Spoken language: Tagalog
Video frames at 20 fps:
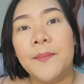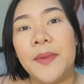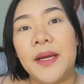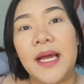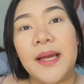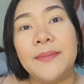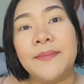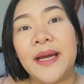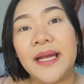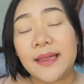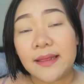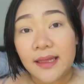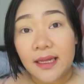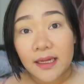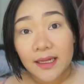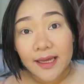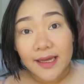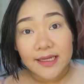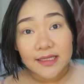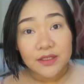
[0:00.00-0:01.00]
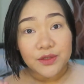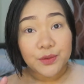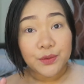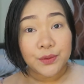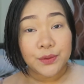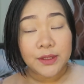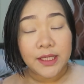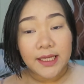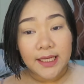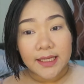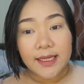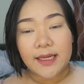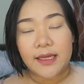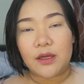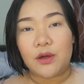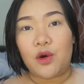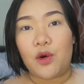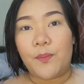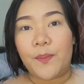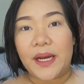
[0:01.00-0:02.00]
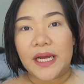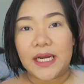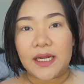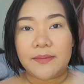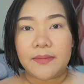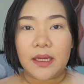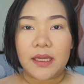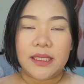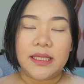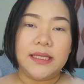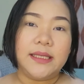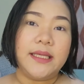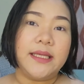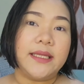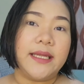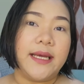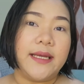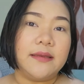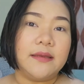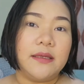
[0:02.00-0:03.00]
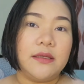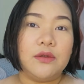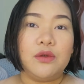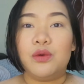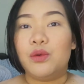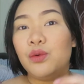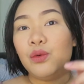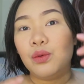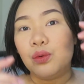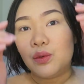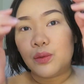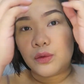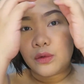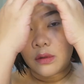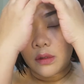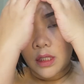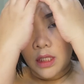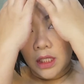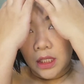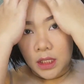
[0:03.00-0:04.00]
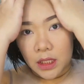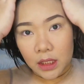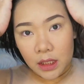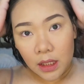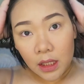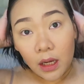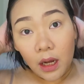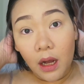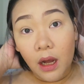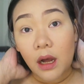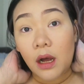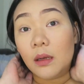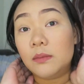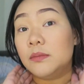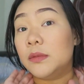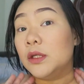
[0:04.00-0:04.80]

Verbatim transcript: Mga matte lang guys yung nilagay ko para makita natin kung uh,